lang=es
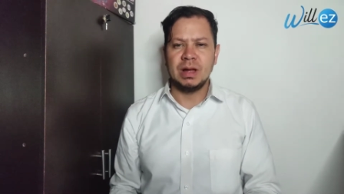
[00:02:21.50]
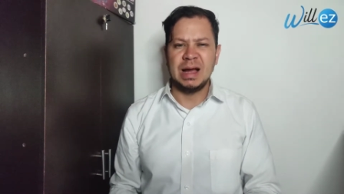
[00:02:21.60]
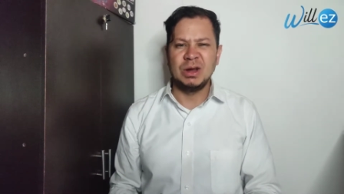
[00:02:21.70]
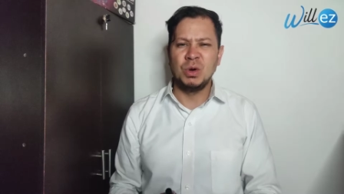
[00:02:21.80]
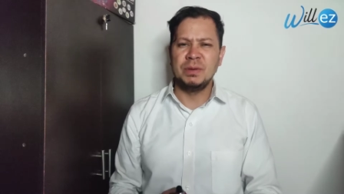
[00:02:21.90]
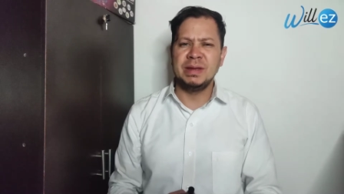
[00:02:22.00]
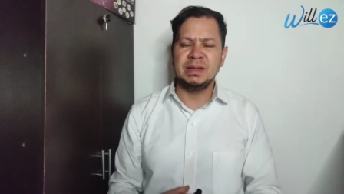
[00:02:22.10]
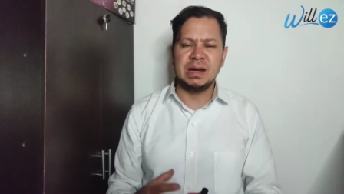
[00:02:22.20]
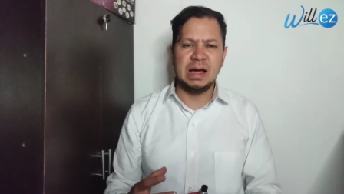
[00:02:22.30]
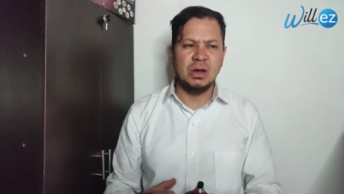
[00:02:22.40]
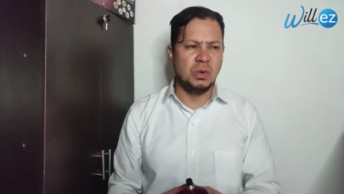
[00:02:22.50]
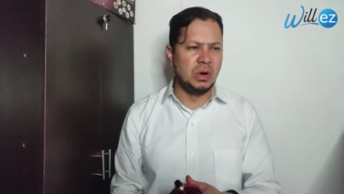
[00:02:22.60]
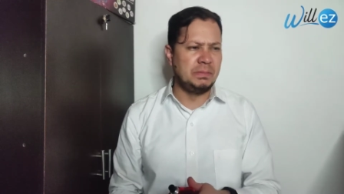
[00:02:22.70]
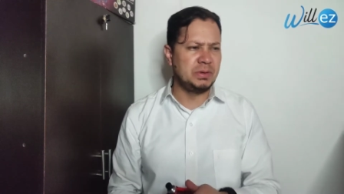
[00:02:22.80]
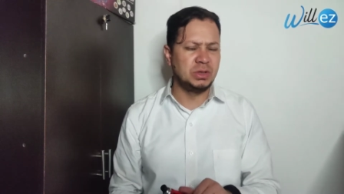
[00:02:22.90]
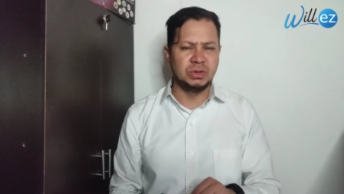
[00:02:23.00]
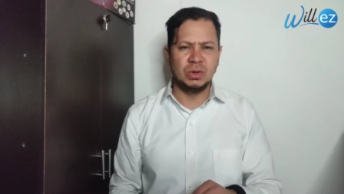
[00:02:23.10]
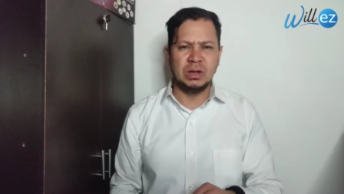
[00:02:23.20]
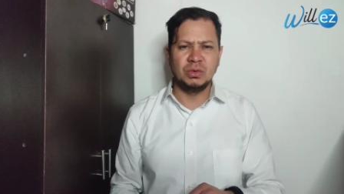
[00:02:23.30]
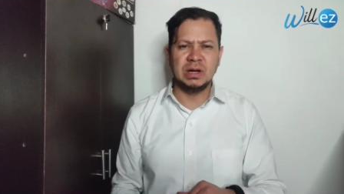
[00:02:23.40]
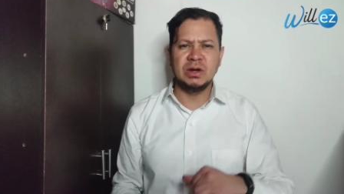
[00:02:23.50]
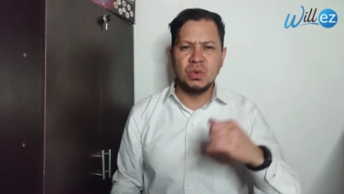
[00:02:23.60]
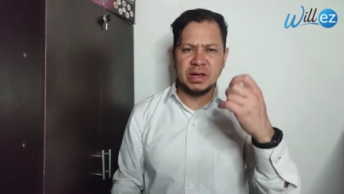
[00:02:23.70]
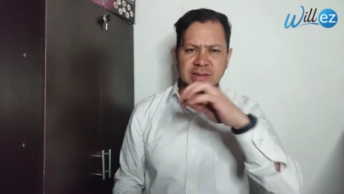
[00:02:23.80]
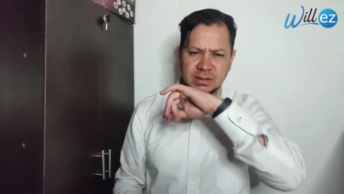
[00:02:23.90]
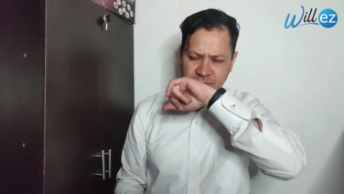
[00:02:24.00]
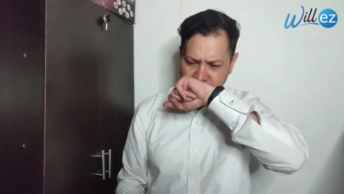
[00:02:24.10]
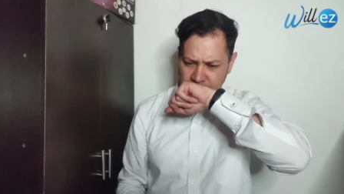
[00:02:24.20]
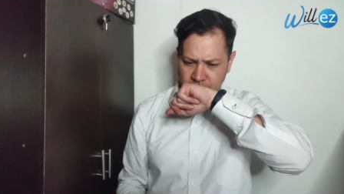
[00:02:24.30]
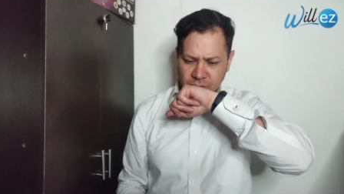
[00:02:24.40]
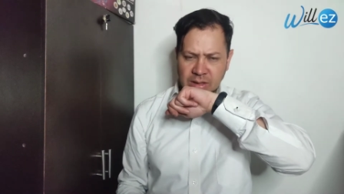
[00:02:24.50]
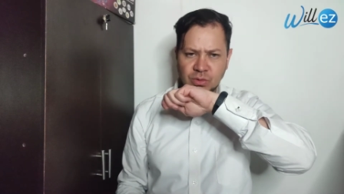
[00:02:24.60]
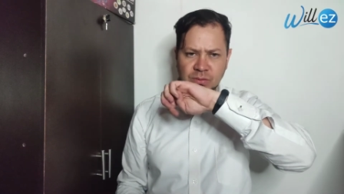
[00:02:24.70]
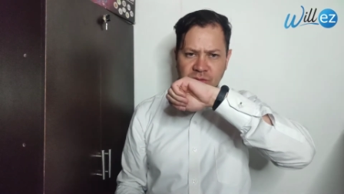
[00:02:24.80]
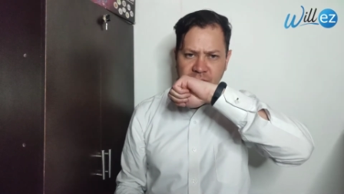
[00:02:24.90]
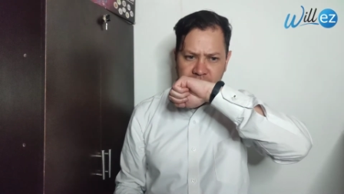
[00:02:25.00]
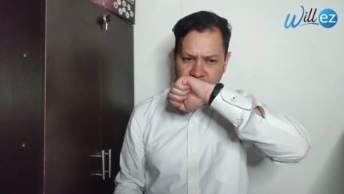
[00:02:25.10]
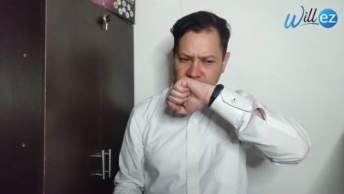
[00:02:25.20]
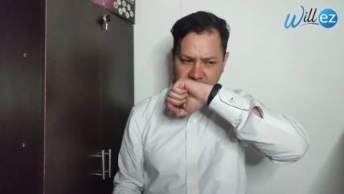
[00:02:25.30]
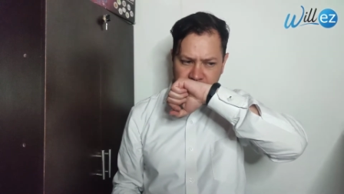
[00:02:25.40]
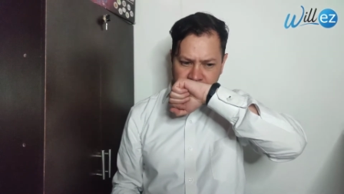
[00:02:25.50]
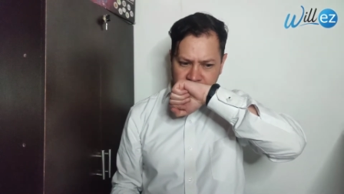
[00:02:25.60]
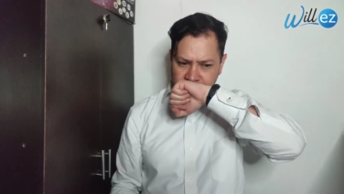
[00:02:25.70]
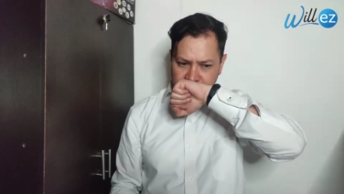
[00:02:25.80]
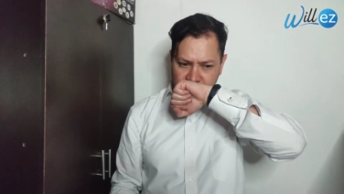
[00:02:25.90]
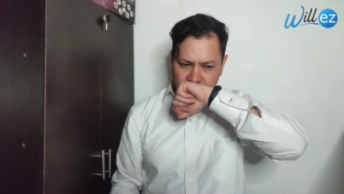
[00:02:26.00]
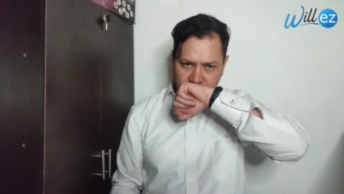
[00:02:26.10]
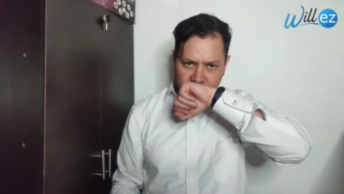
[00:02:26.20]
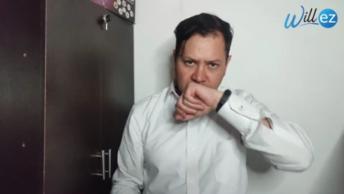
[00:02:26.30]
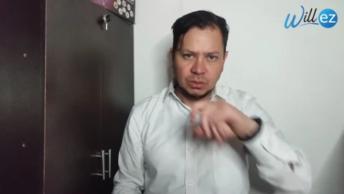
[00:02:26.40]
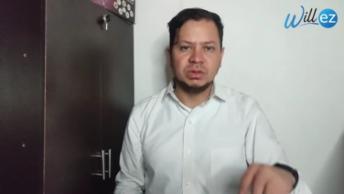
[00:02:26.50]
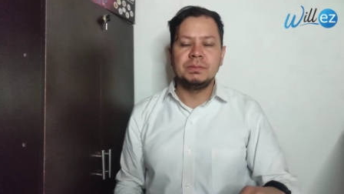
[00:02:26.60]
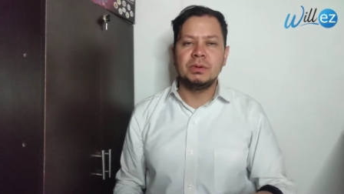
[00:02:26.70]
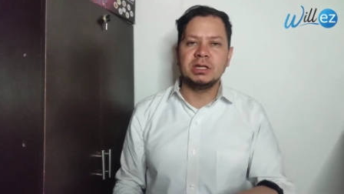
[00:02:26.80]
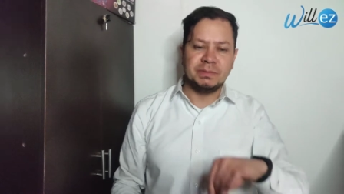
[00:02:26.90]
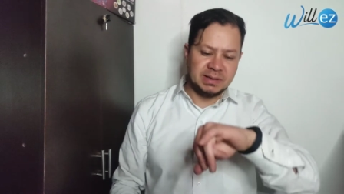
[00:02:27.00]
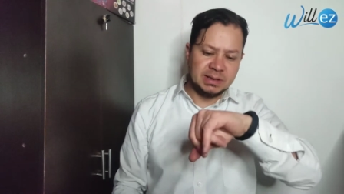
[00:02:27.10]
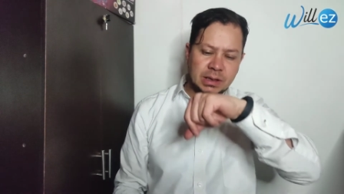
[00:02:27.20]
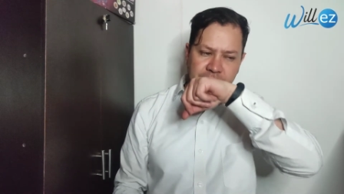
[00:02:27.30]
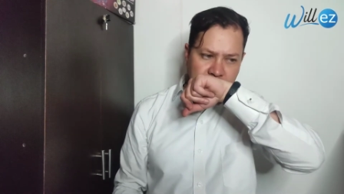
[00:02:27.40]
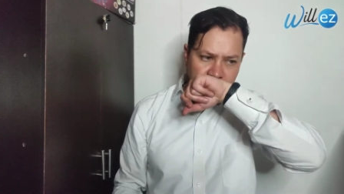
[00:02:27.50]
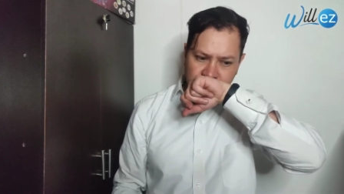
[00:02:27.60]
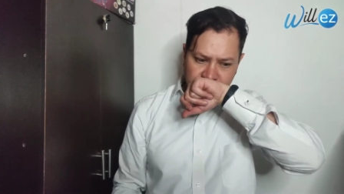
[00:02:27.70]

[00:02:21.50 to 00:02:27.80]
algo almendrado o de pronto alguna nuez, de pronto la nuez moscada, no sé, algún tipo de especias también.